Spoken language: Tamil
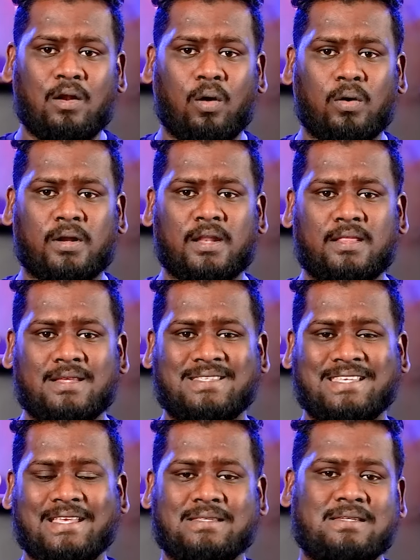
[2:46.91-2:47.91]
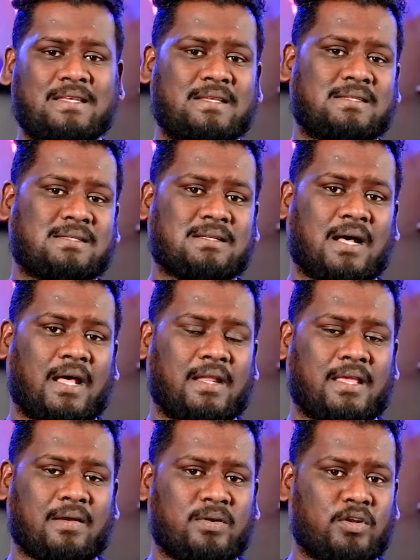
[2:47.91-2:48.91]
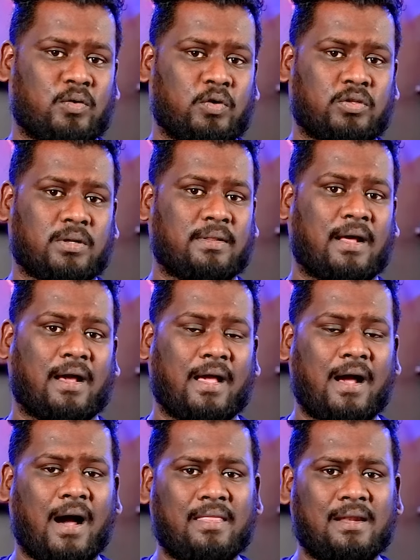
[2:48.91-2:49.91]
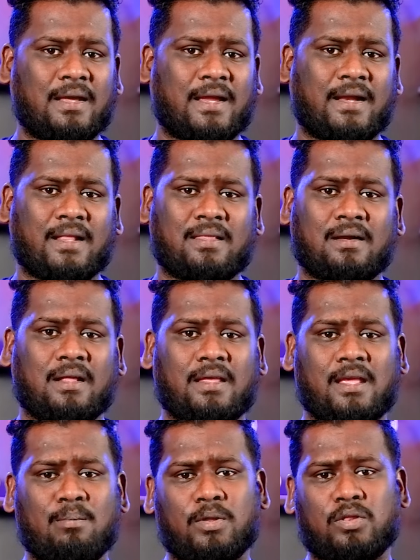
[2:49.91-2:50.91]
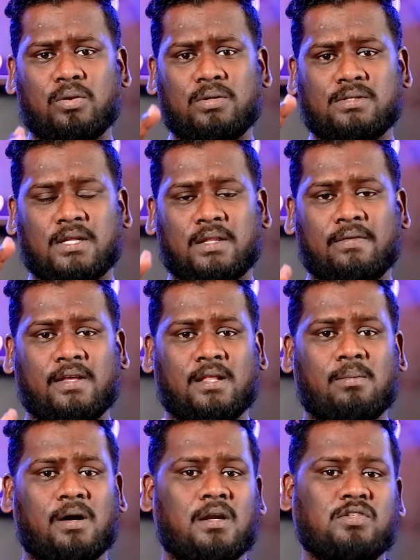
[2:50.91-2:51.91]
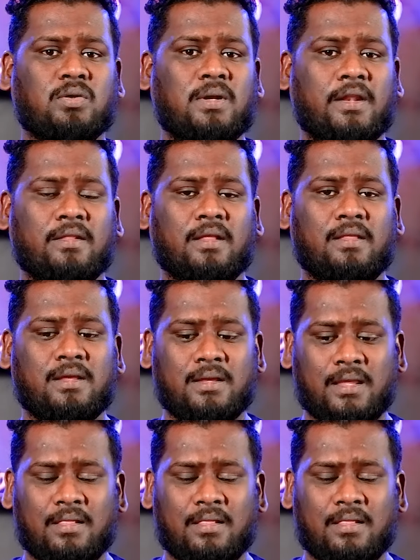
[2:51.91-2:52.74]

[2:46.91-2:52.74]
லோக்நிதி சிஎஸ்டிஎஸ் அறிக்கை ஒன்று கொடுத்துருந்தாங்க அதில் கிட்டத்தட்ட எண்பத்தோரு சதவிகித மக்கள் சொல்லியிருந்தது